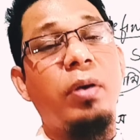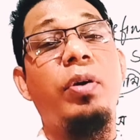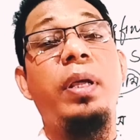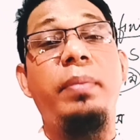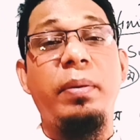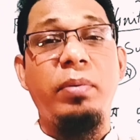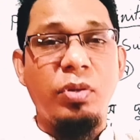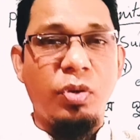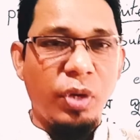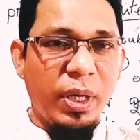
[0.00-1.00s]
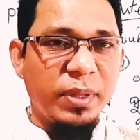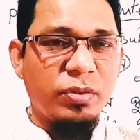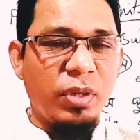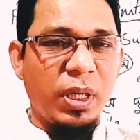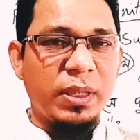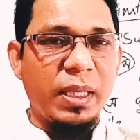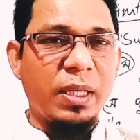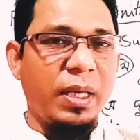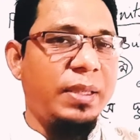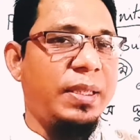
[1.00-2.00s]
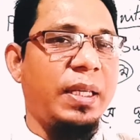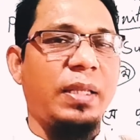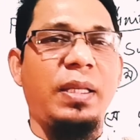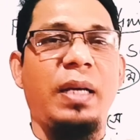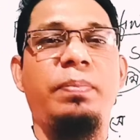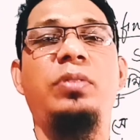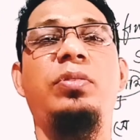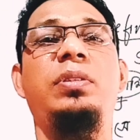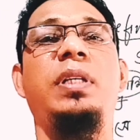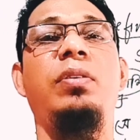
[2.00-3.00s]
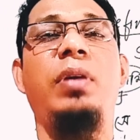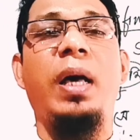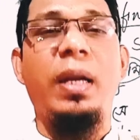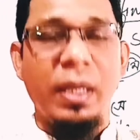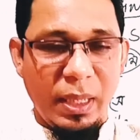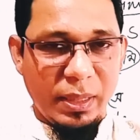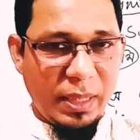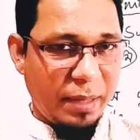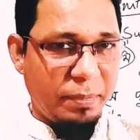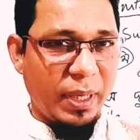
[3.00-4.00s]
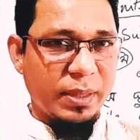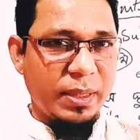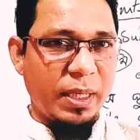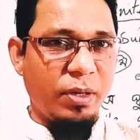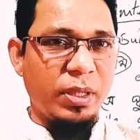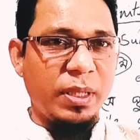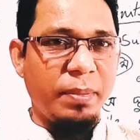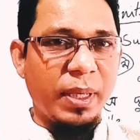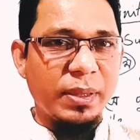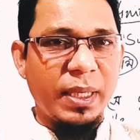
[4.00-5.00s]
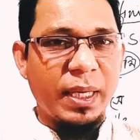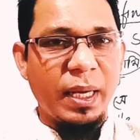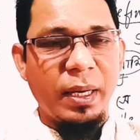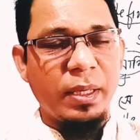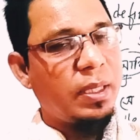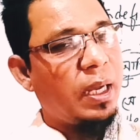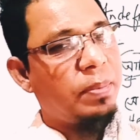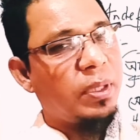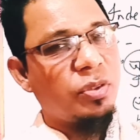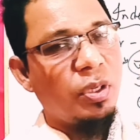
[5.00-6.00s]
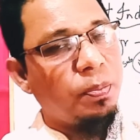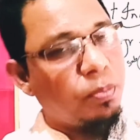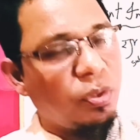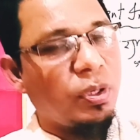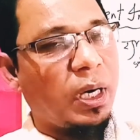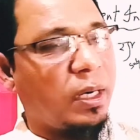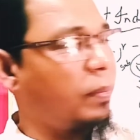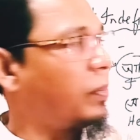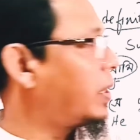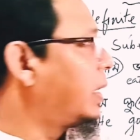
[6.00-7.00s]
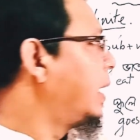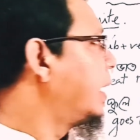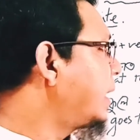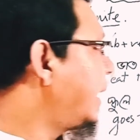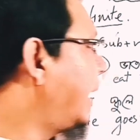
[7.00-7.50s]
রহিম এবং করিম স্কুলে যায় তাহলে সেটা থার্ড পারসন সিঙ্গুলার থাকবে না সেটা হয়ে যাবে সেকেন্ড থার্ড পারসন প্লুরাল নম্বর তো